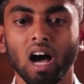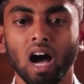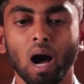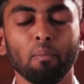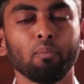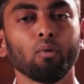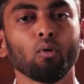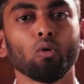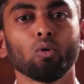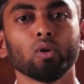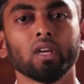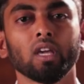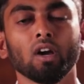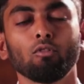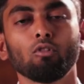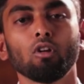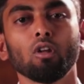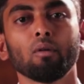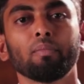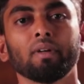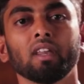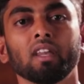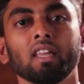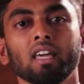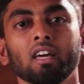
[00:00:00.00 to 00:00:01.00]
அப்போது
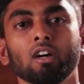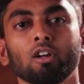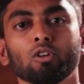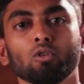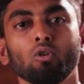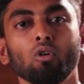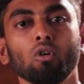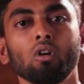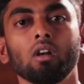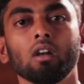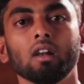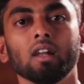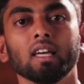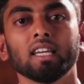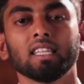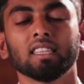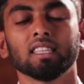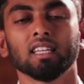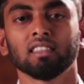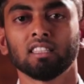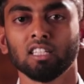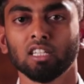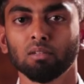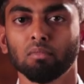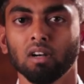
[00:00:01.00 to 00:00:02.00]
எவ்வளோ பெரிய ரோல்
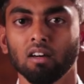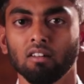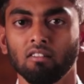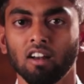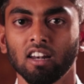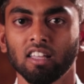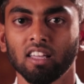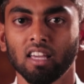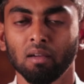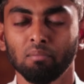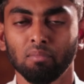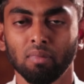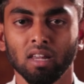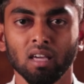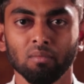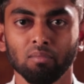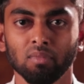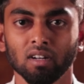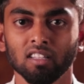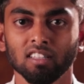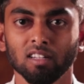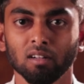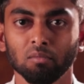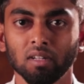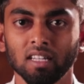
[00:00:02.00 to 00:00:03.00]
இந்த திருமண வாழ்க்கை ப்ளே
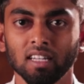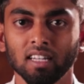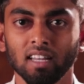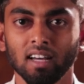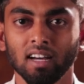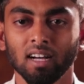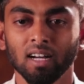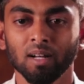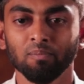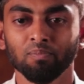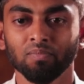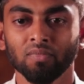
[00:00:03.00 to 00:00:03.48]
பண்ணுது அப்படின்னா